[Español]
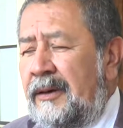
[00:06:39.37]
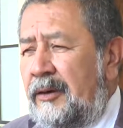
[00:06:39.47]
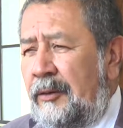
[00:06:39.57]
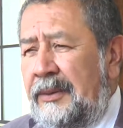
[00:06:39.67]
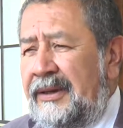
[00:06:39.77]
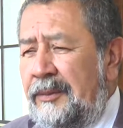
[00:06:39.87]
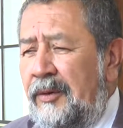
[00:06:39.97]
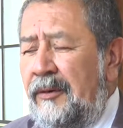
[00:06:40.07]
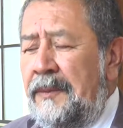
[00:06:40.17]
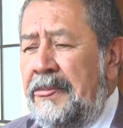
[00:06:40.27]
Lo
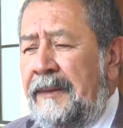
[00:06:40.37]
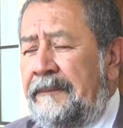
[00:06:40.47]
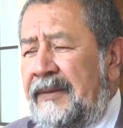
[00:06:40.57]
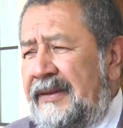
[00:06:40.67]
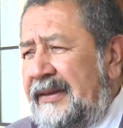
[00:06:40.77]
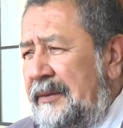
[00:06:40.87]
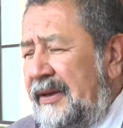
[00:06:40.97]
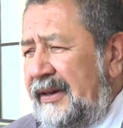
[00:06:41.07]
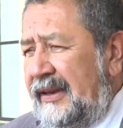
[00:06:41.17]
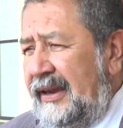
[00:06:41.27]
mismo
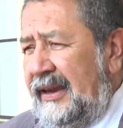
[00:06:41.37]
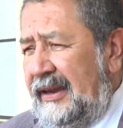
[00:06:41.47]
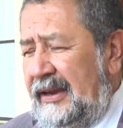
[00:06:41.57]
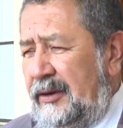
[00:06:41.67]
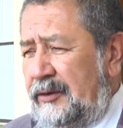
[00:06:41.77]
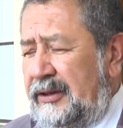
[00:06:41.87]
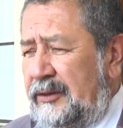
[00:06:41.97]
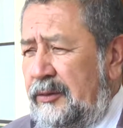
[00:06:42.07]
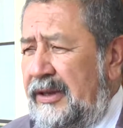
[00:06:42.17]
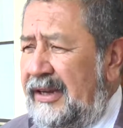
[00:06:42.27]
saber que los
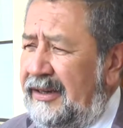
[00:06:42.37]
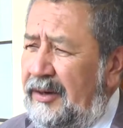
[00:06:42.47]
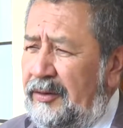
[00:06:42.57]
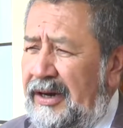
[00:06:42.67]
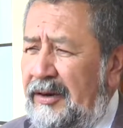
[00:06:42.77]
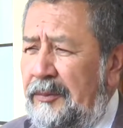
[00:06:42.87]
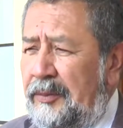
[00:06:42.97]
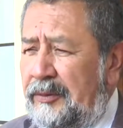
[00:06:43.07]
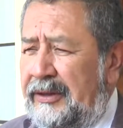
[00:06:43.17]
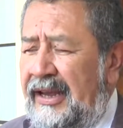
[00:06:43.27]
estudiantes lograron
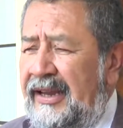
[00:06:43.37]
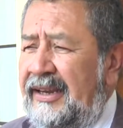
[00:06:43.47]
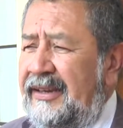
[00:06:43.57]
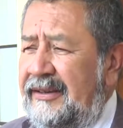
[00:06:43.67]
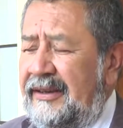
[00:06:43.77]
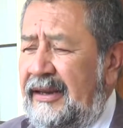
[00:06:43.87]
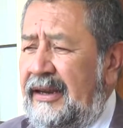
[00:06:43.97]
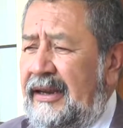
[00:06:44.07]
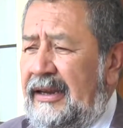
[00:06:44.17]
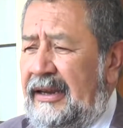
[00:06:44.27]
puntajes
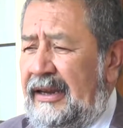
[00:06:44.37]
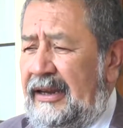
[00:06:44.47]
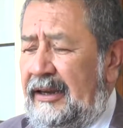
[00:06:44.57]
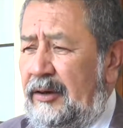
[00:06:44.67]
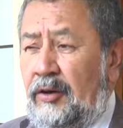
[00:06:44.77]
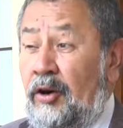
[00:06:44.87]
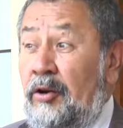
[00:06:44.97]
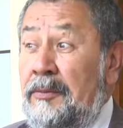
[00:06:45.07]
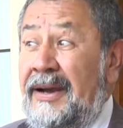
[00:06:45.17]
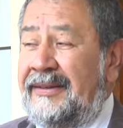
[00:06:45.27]
eh, no
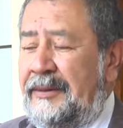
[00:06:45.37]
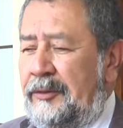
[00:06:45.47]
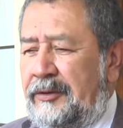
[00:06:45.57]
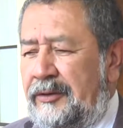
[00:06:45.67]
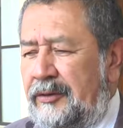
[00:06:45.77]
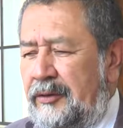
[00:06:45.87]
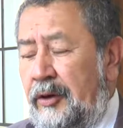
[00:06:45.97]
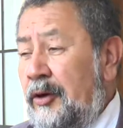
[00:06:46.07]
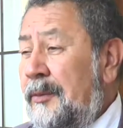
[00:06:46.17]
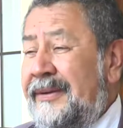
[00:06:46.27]
los máximos,
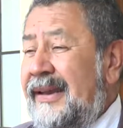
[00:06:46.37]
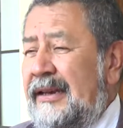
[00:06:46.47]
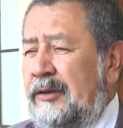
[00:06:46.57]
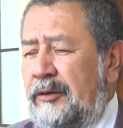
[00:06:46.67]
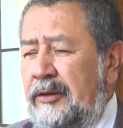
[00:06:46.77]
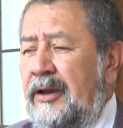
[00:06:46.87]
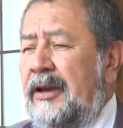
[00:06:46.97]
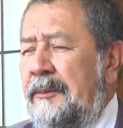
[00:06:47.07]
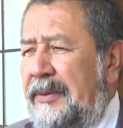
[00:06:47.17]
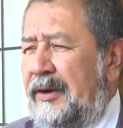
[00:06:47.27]
no los más altos,
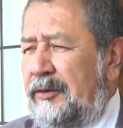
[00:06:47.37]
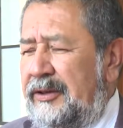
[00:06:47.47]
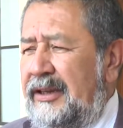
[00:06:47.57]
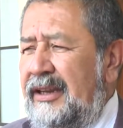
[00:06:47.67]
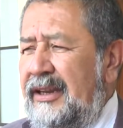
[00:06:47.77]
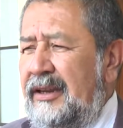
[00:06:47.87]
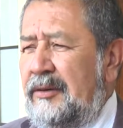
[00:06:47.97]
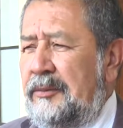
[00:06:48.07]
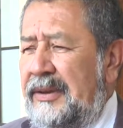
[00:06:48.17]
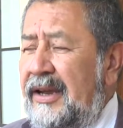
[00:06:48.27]
pero
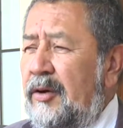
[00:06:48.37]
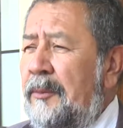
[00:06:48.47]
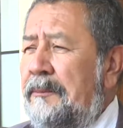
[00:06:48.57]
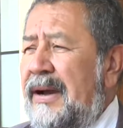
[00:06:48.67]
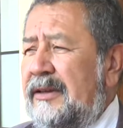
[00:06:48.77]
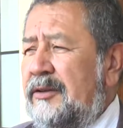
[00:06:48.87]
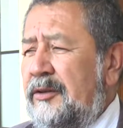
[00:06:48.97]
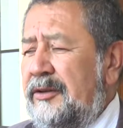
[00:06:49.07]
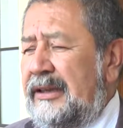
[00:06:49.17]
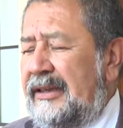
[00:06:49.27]
sí bien
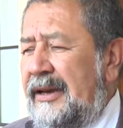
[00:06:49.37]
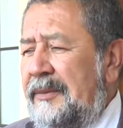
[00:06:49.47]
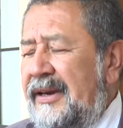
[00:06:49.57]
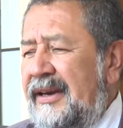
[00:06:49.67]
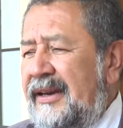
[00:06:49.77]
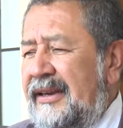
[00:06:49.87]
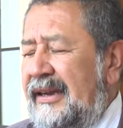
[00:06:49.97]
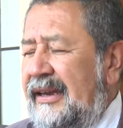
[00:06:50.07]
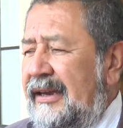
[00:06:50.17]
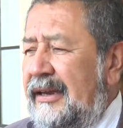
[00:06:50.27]
compactos de tal manera
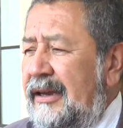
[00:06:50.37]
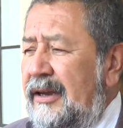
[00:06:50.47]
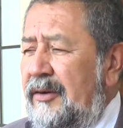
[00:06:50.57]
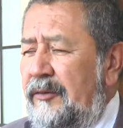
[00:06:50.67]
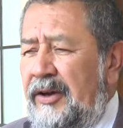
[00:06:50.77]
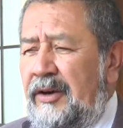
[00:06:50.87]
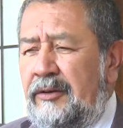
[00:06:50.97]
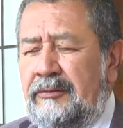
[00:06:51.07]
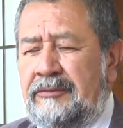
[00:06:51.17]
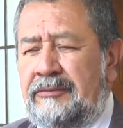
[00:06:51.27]
que
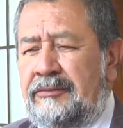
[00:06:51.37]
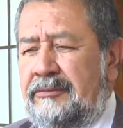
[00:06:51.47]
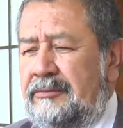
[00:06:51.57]
fueron